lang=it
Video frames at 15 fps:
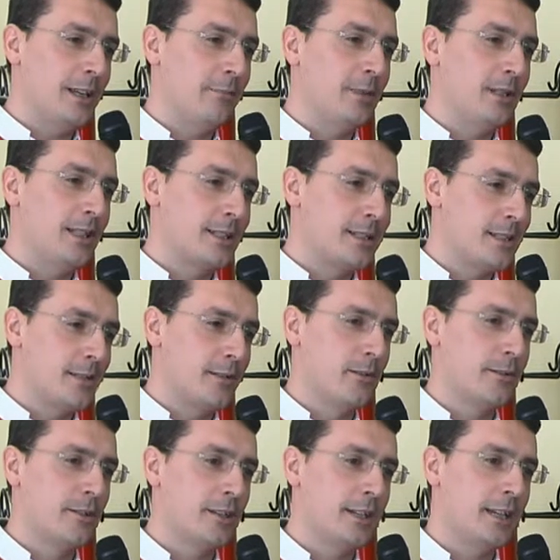
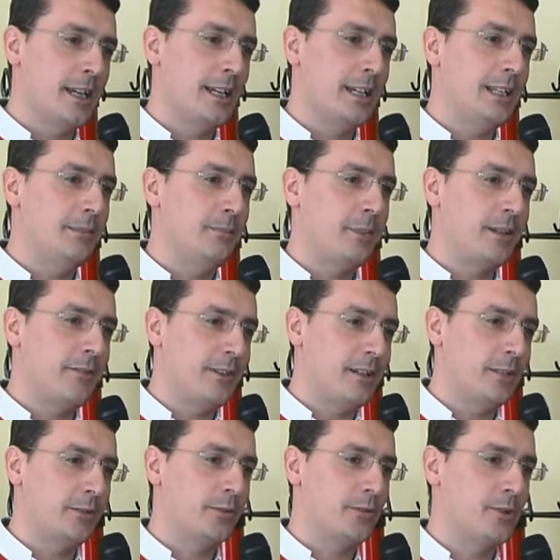abitazioni e il
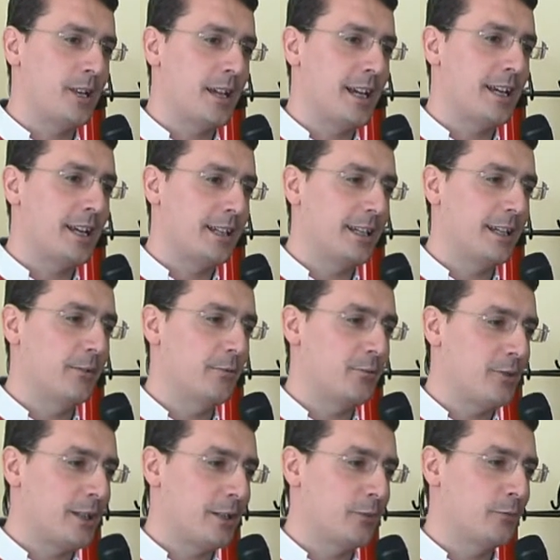prefetto ci ha anche
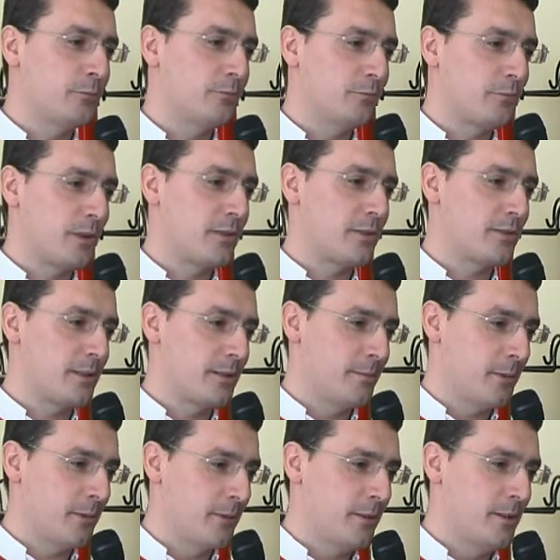annunciato un
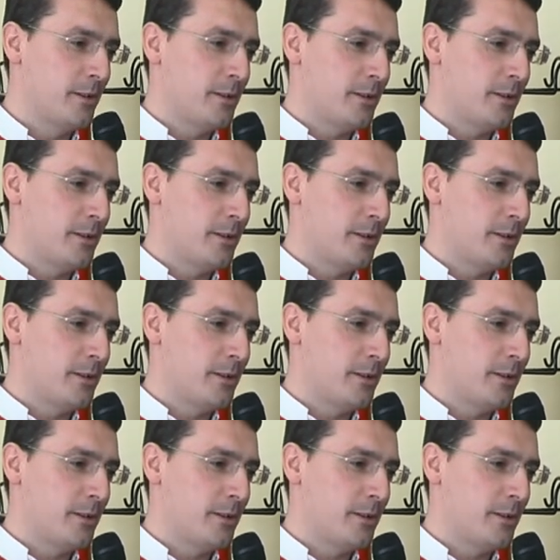prossimo